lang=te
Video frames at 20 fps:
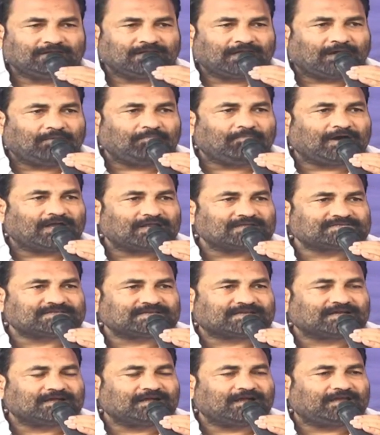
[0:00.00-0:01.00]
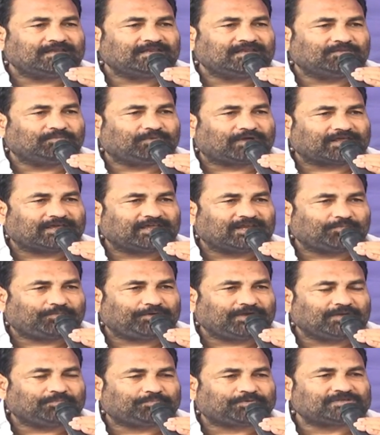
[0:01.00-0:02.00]
నా మానసికంగా నేను
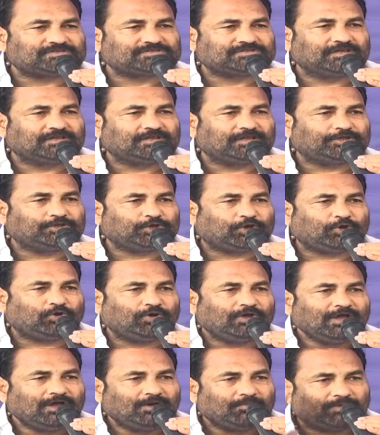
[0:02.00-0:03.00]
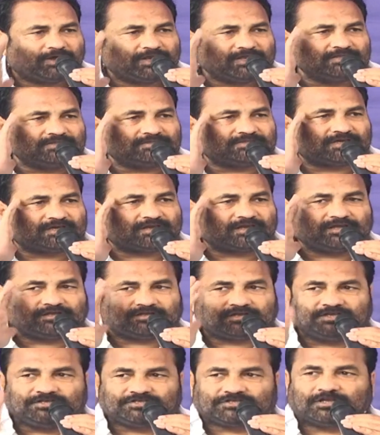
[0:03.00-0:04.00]
బలహీనపడే ప్రశ్నే లేదు మరింత
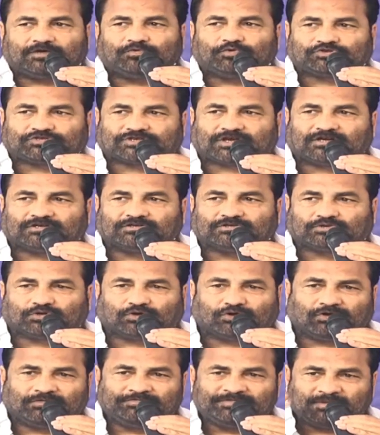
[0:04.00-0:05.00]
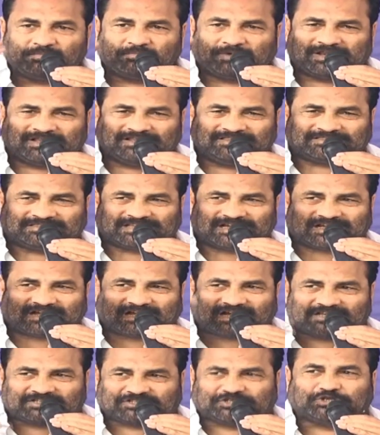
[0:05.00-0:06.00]
రెట్టించిన ఉత్సాహంతో మరింత
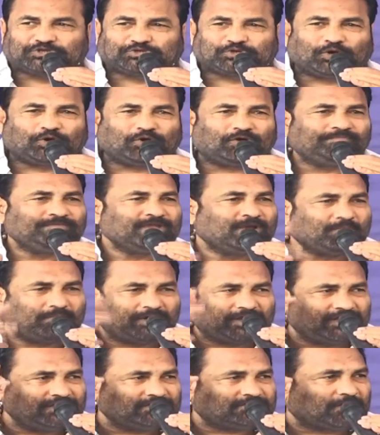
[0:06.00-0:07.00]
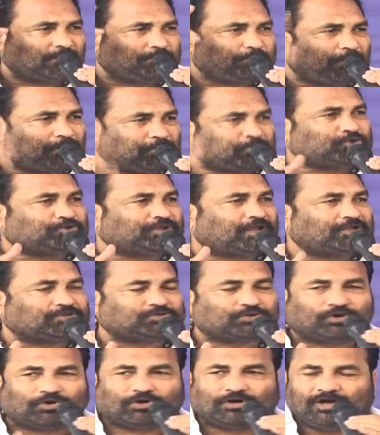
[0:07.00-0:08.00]
కసితో మరింత
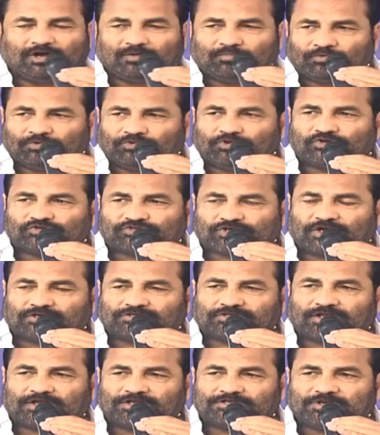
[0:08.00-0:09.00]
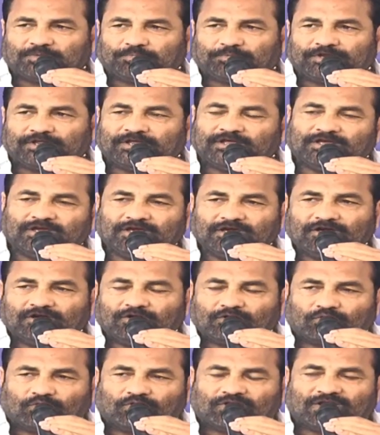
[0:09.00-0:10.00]
పట్టుదలతో ముందుకు సాగుతానని చెప్పని
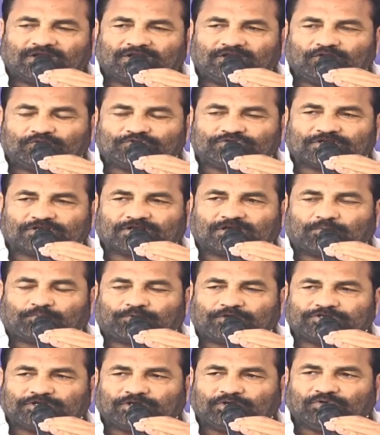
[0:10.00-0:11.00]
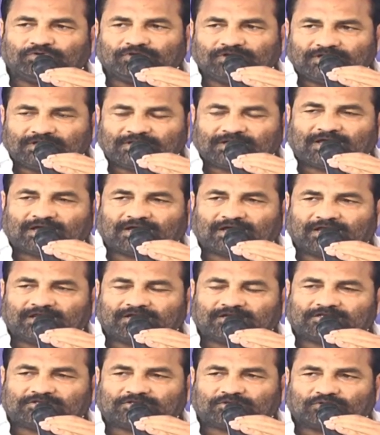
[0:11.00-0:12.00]
రూరల్ నియోజకవర్గ ప్రజలు నా
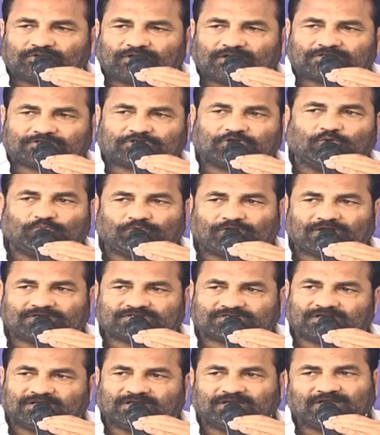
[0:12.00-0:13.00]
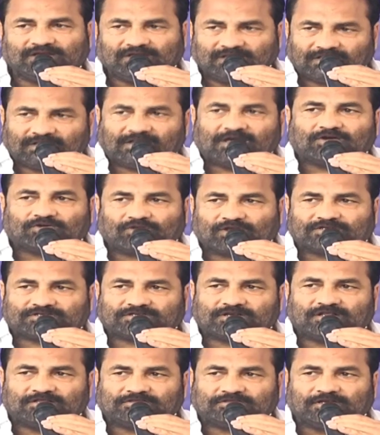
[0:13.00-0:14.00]
కార్యకర్తలు నా సేవభిలాషులే నాకు
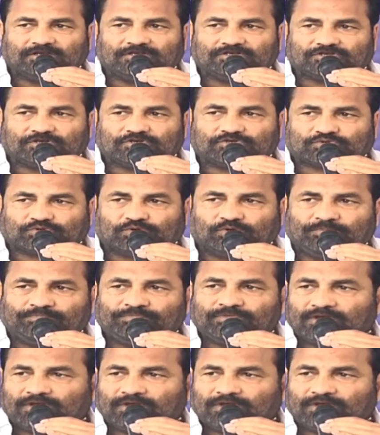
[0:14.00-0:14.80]
రక్షణ తెలియజేస్తూ